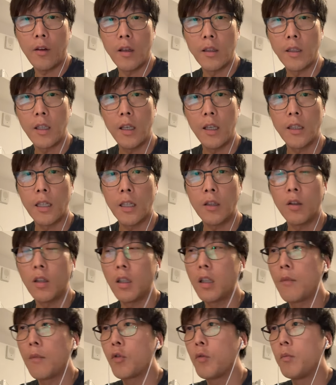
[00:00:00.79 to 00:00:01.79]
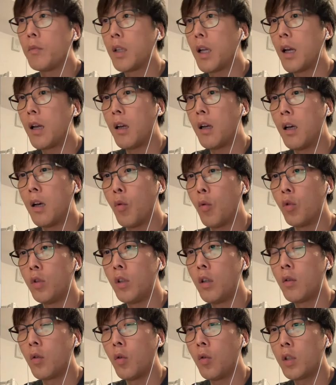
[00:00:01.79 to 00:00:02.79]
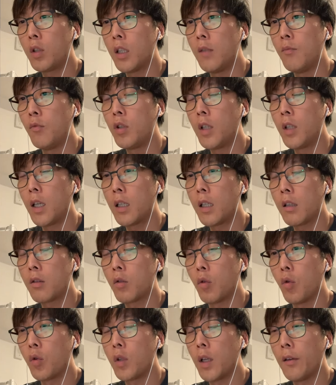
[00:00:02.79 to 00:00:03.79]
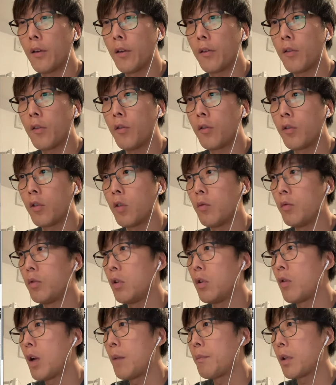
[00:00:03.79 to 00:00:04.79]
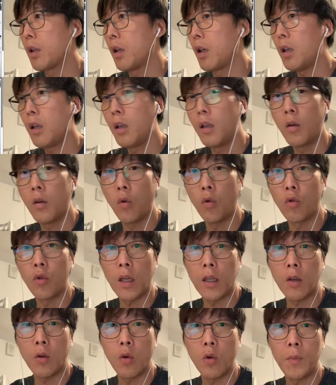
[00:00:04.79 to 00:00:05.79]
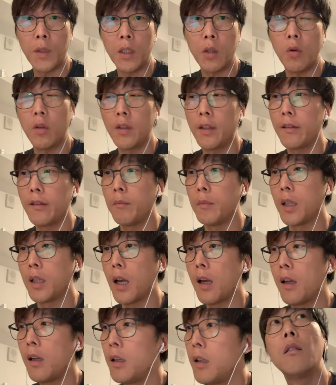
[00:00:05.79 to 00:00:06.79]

NJ 채널 의남주입니다 아, 오늘도 질문이 하나 들어온 게 있어서 여러분들과 함께 공유하려고 비디오를 찍습니다.